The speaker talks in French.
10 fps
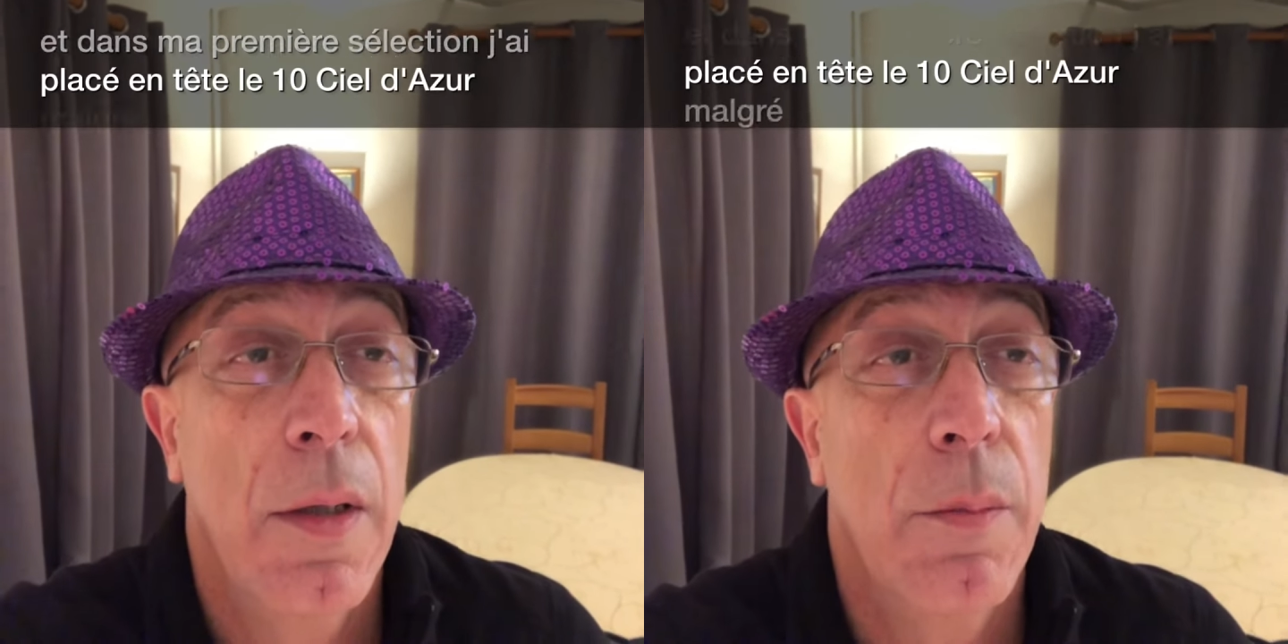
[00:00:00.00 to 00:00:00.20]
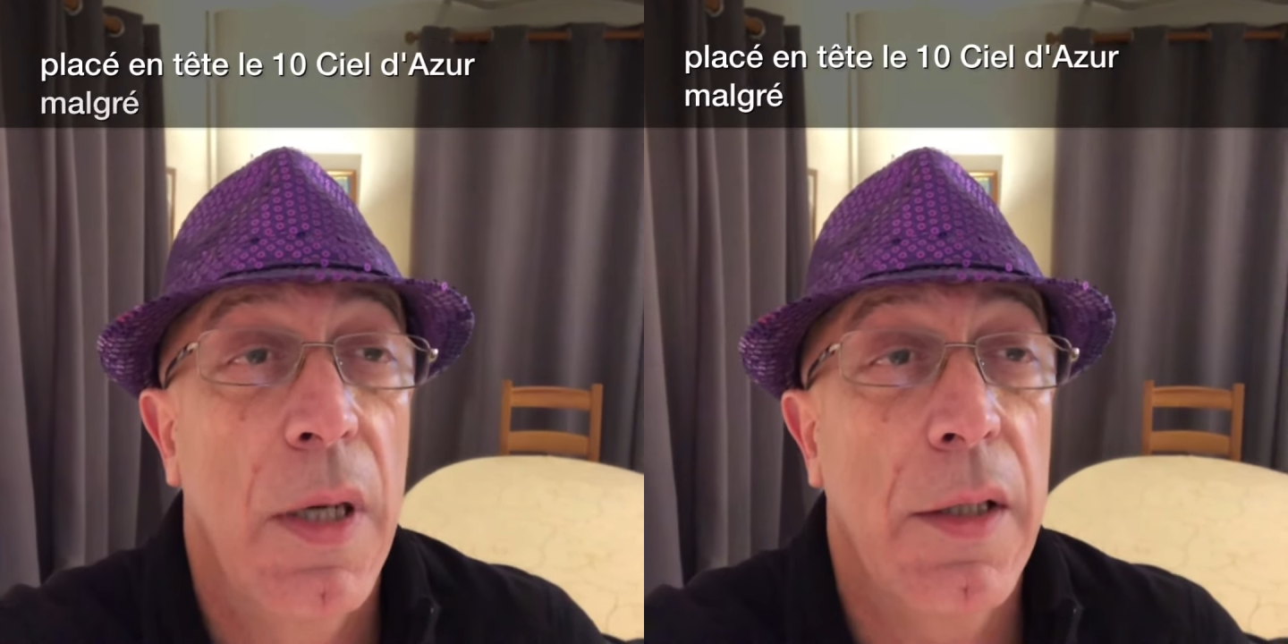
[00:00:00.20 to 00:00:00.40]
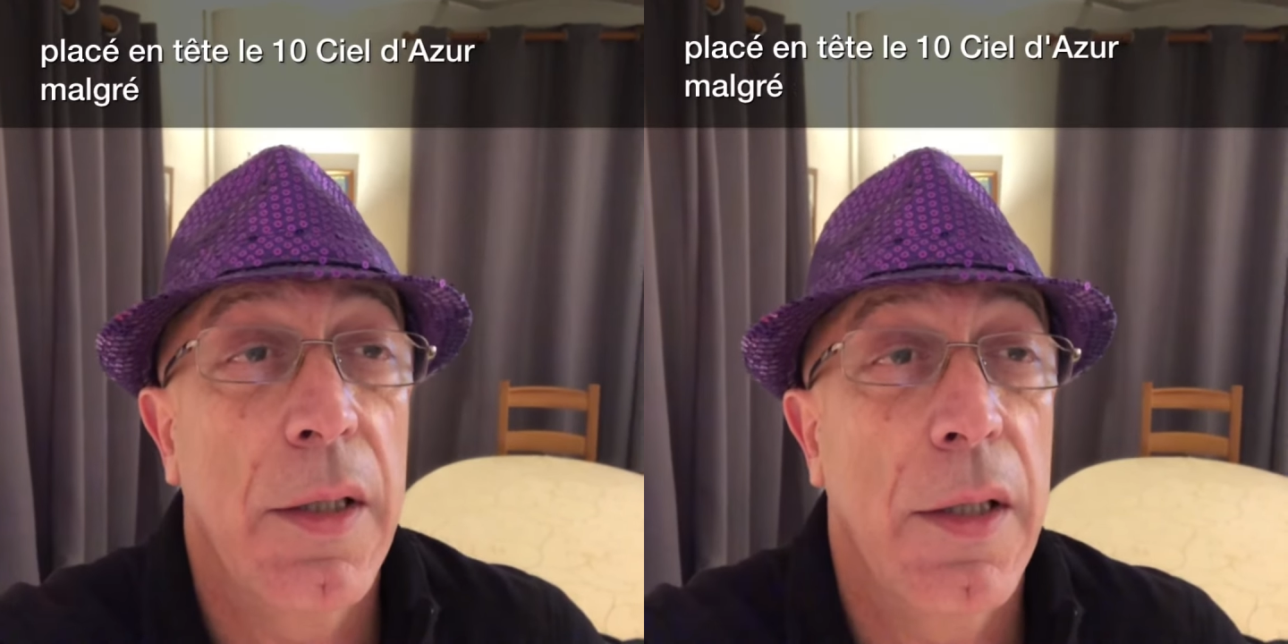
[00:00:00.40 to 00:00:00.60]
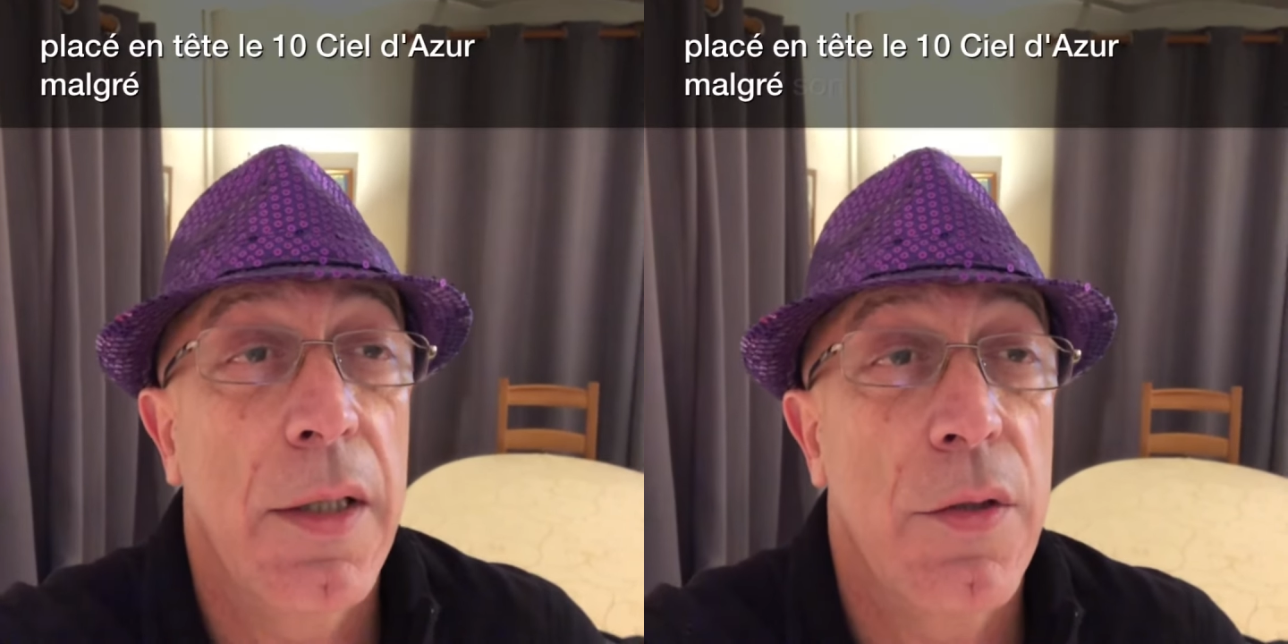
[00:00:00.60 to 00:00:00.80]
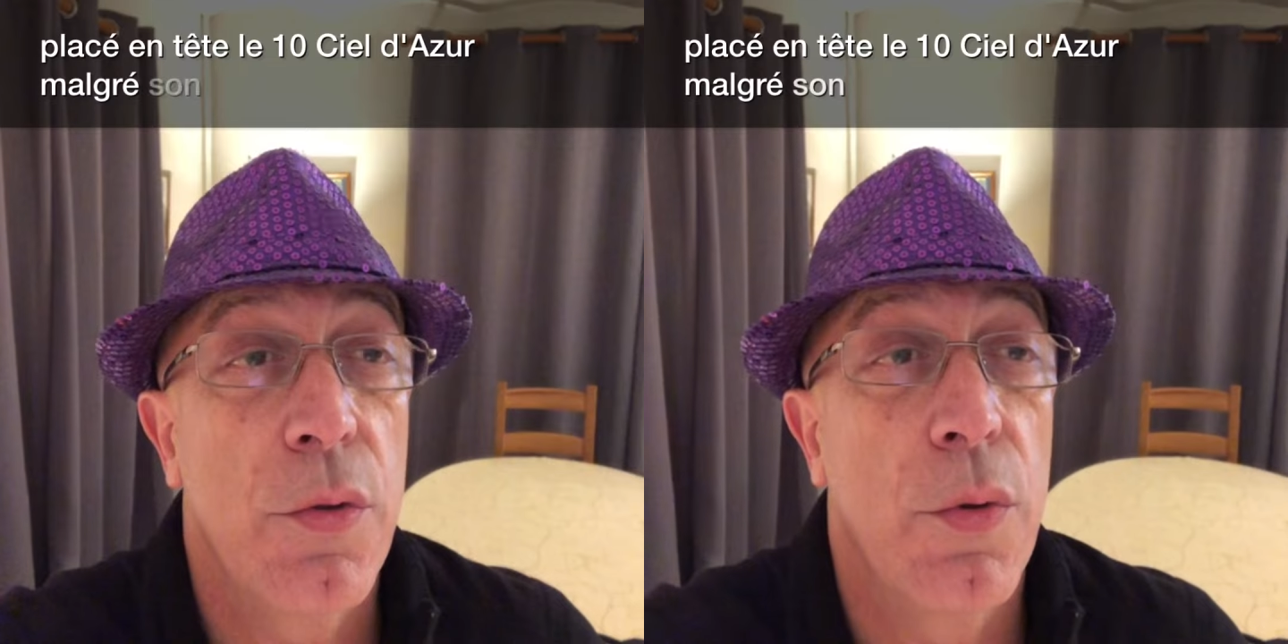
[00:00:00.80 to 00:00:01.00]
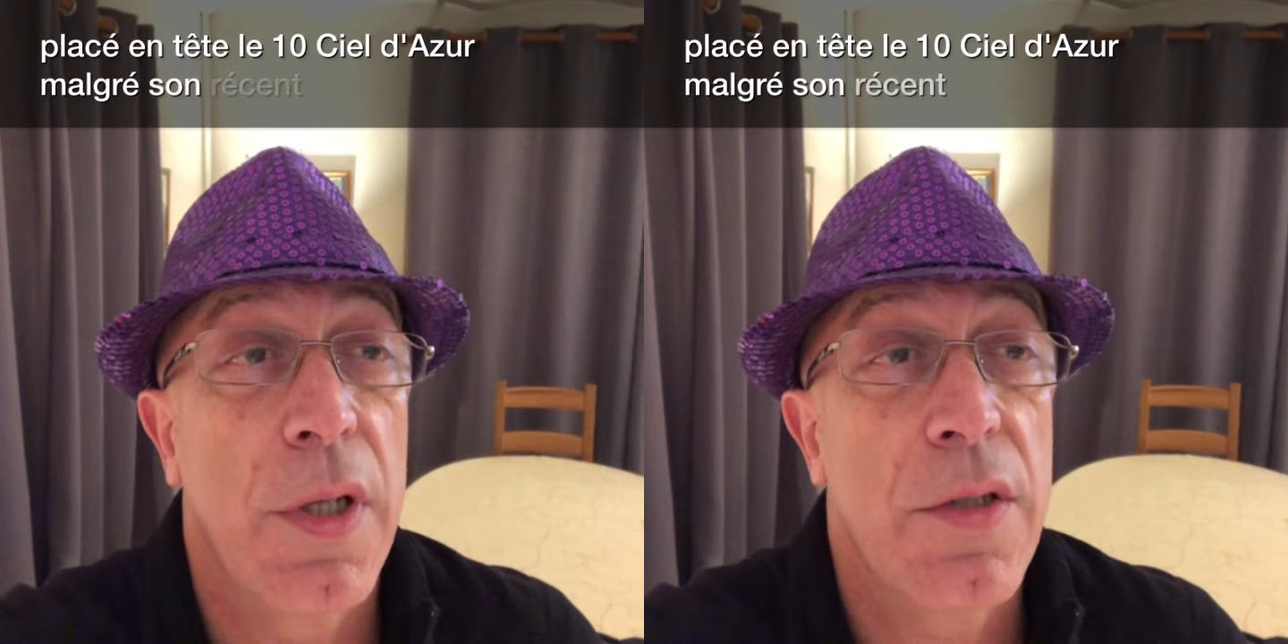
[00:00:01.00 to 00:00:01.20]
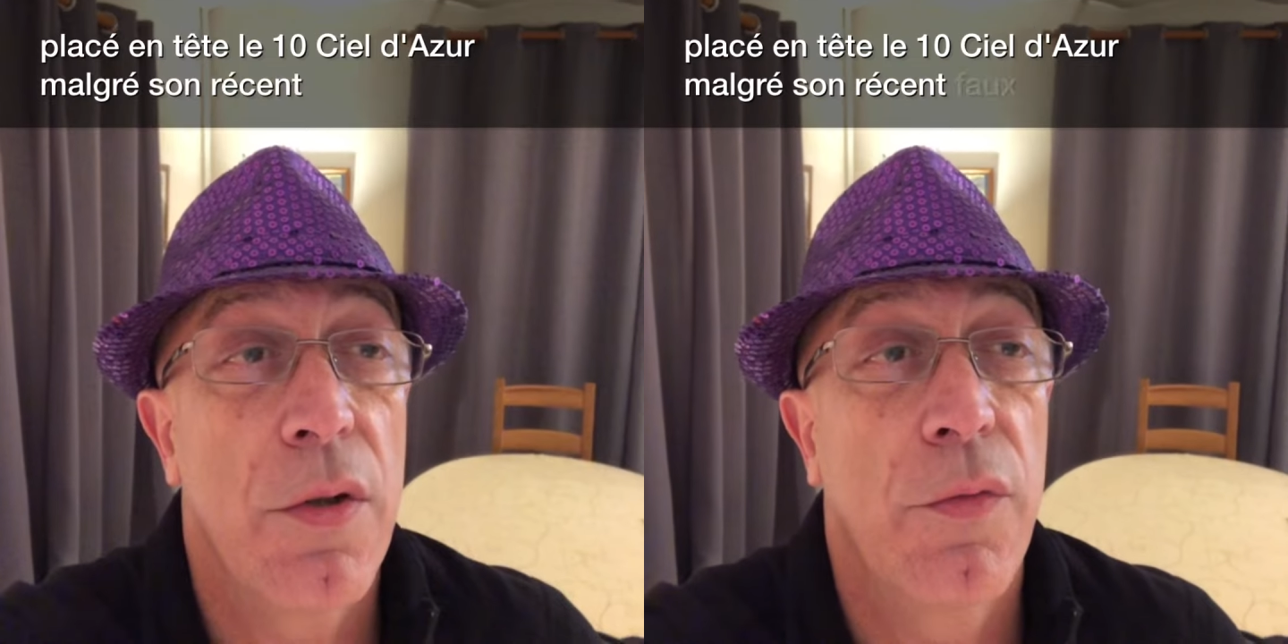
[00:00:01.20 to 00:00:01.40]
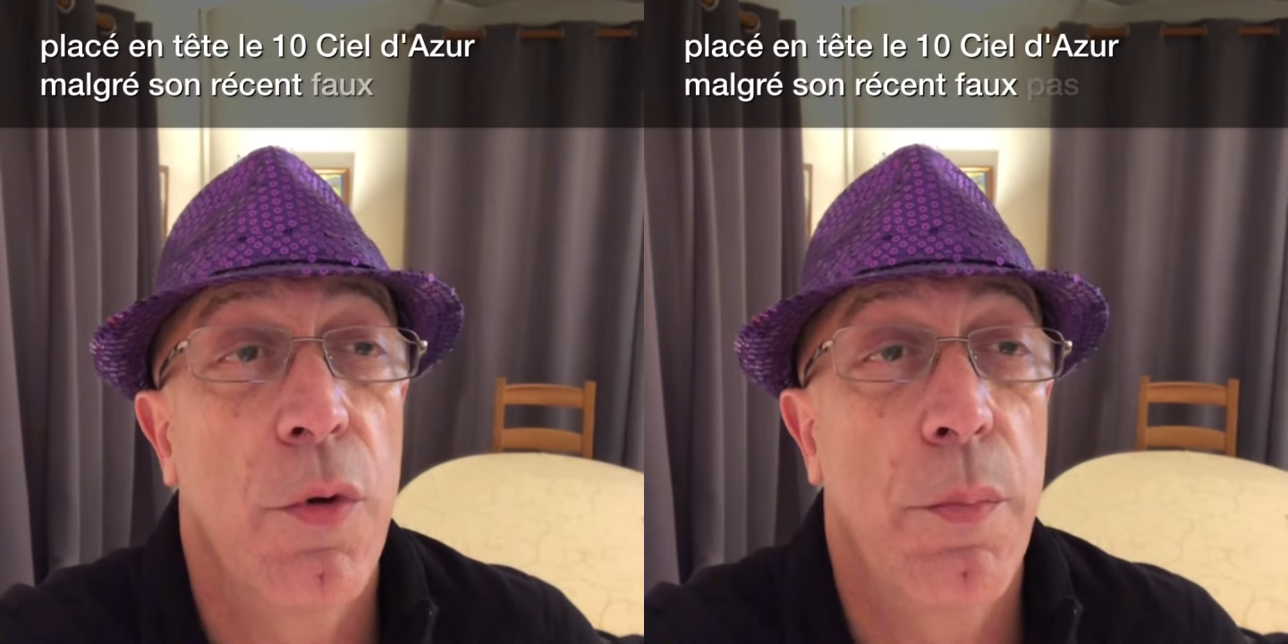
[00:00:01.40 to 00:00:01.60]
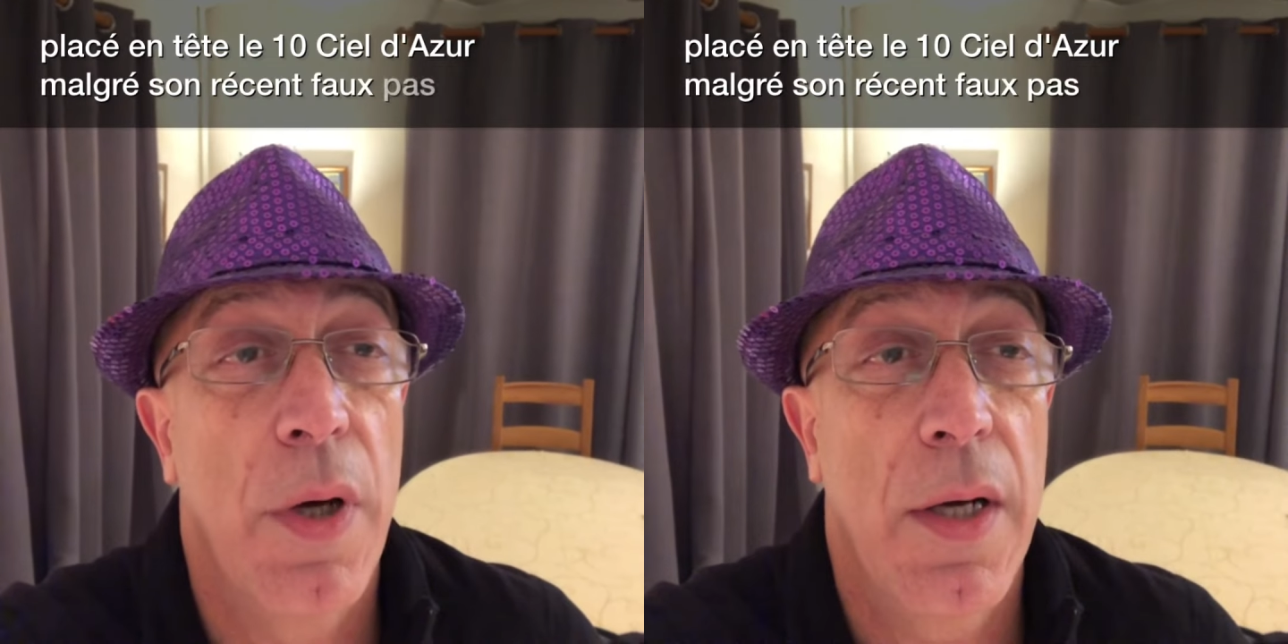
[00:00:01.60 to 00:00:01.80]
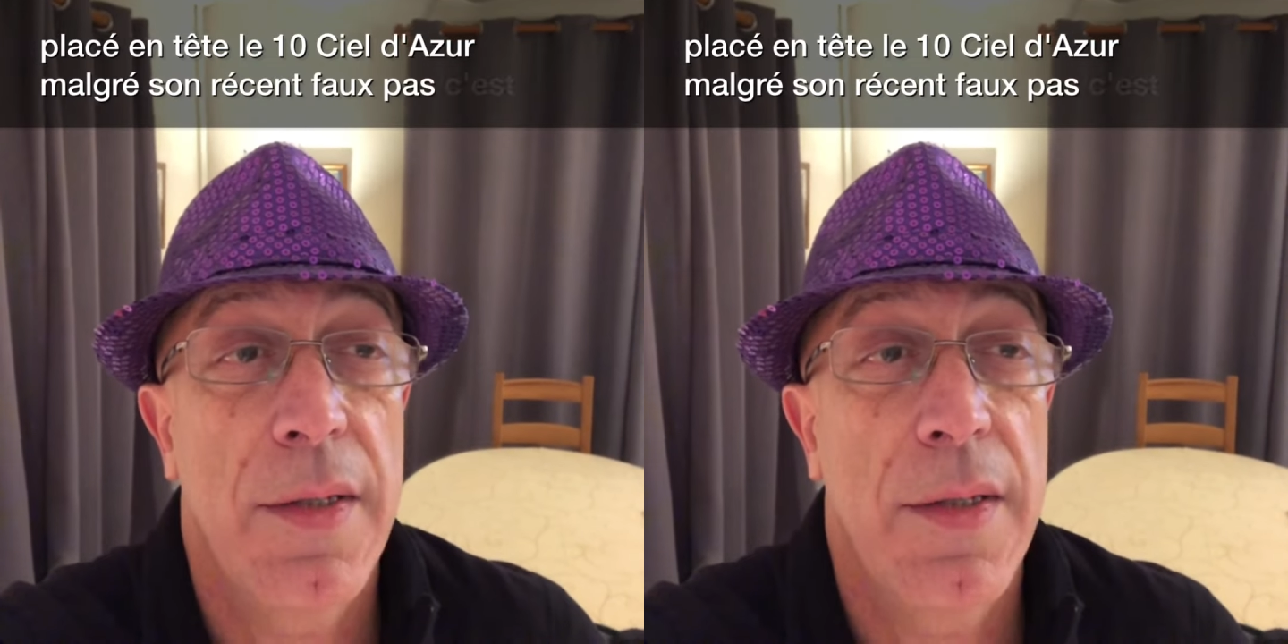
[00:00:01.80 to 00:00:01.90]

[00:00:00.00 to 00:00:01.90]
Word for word: Malgré son récent faux pas,